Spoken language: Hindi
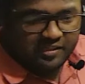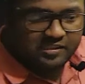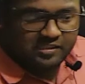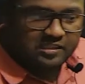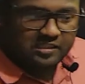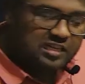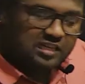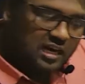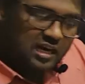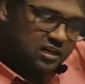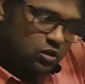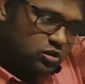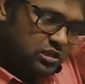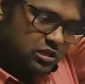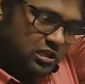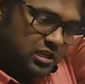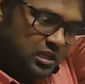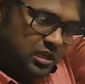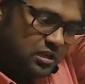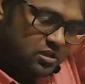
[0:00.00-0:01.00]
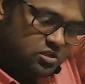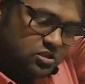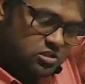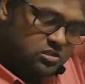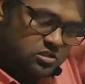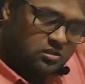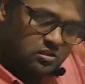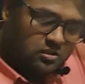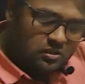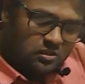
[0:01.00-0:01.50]
से स्टार्ट करो जल्दी
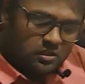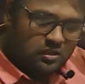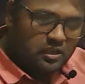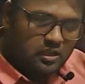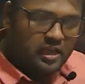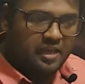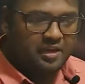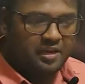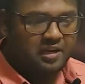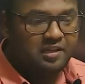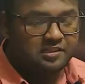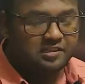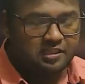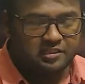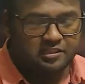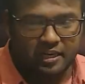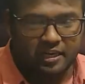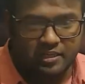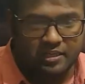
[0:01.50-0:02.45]
एनिलीन से स्टार्ट